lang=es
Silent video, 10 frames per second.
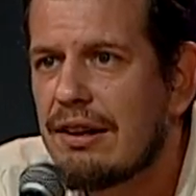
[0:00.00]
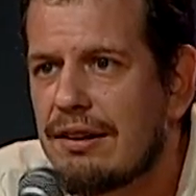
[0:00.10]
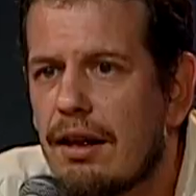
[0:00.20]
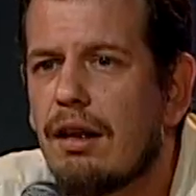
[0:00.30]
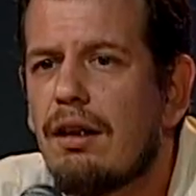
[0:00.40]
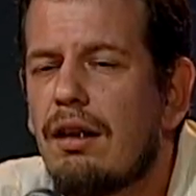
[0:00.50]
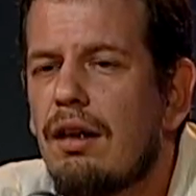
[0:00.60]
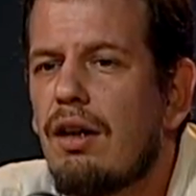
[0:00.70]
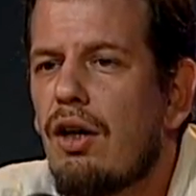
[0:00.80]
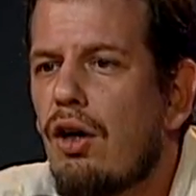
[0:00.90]
a hacer
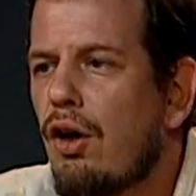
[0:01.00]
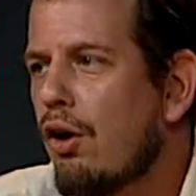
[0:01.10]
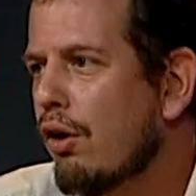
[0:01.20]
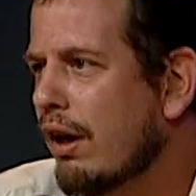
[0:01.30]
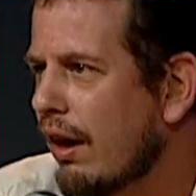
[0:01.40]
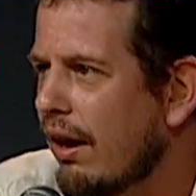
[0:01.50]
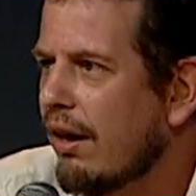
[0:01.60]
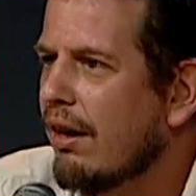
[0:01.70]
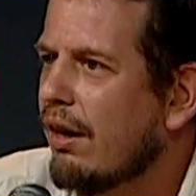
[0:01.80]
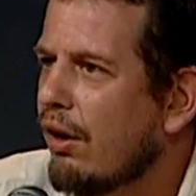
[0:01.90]
lo
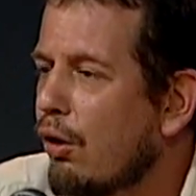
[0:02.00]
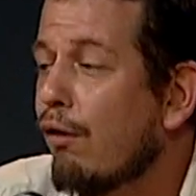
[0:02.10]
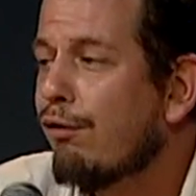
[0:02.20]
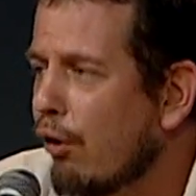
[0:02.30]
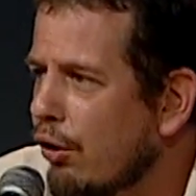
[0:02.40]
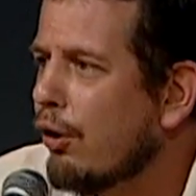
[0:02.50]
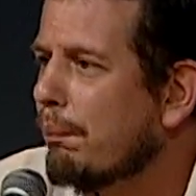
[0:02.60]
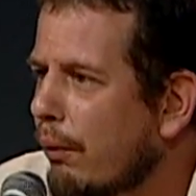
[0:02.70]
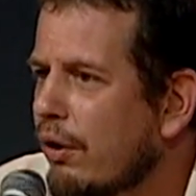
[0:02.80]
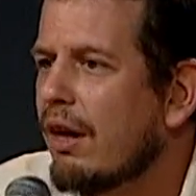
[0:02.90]
que los fondos
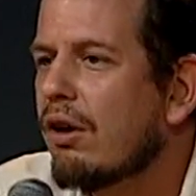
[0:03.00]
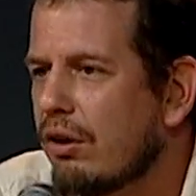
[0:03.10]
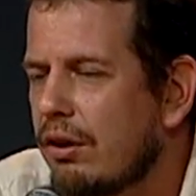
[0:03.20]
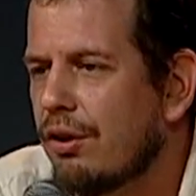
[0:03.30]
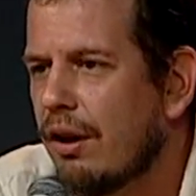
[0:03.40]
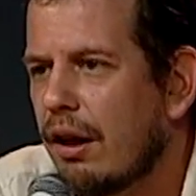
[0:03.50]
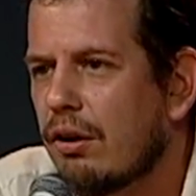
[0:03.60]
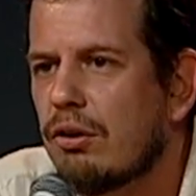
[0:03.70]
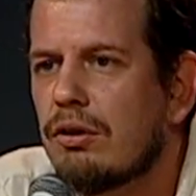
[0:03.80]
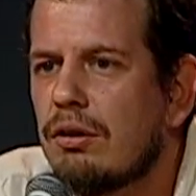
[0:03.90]
podrían
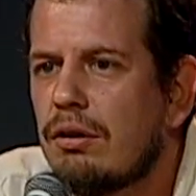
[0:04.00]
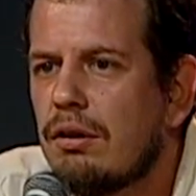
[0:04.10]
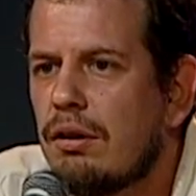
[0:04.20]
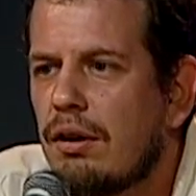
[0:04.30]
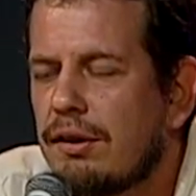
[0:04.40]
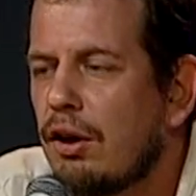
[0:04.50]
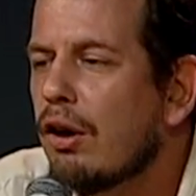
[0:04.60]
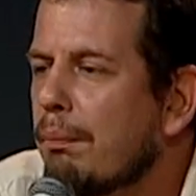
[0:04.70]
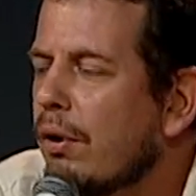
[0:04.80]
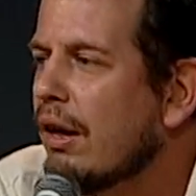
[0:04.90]
condicionarnos sino
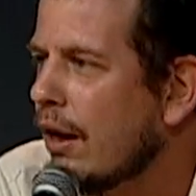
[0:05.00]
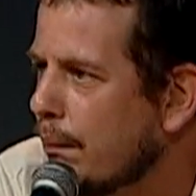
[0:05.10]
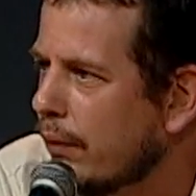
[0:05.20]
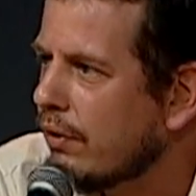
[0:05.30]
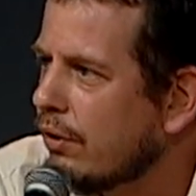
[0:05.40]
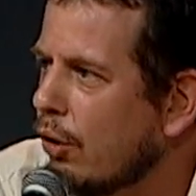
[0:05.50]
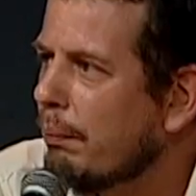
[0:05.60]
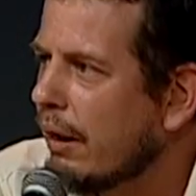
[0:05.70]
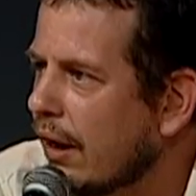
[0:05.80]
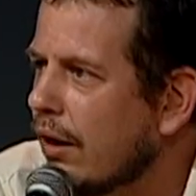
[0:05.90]
que ponen a disposición
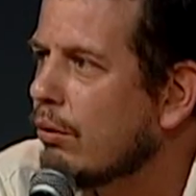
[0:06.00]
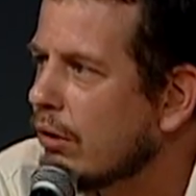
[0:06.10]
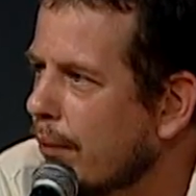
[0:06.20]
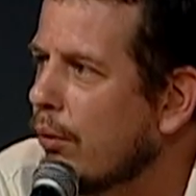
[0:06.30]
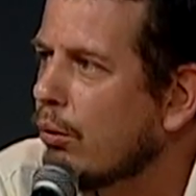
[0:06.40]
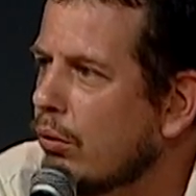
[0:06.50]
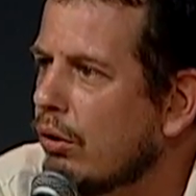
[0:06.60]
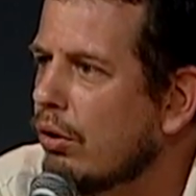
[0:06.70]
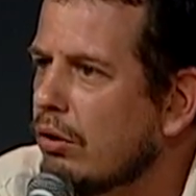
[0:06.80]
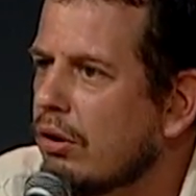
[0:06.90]
para que discutamos
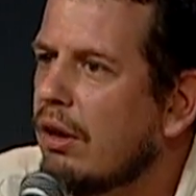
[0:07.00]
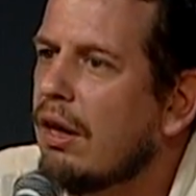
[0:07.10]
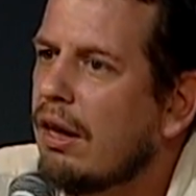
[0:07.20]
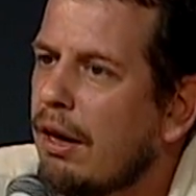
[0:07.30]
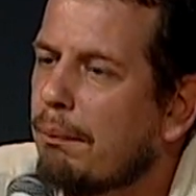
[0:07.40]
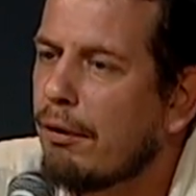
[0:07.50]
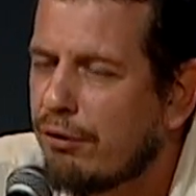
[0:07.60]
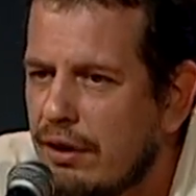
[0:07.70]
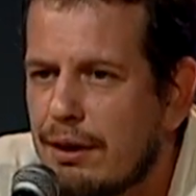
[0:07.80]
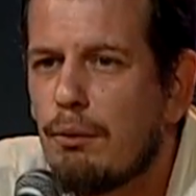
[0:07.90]
juntos y
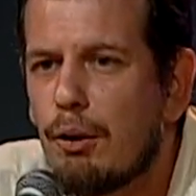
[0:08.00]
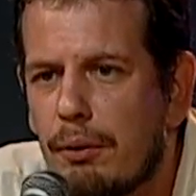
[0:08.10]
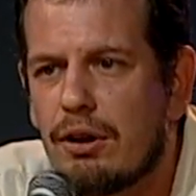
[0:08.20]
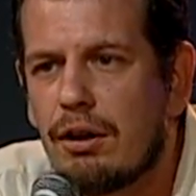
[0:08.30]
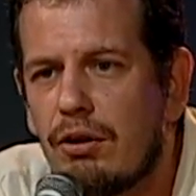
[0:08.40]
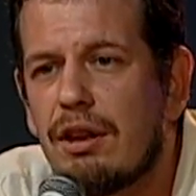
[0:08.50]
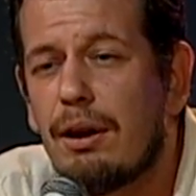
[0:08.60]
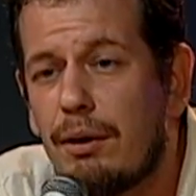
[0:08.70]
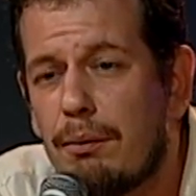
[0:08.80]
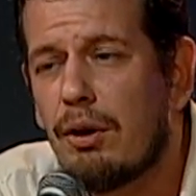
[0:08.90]
profundicemos los proyectos que ya
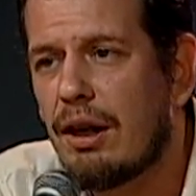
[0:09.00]
venimos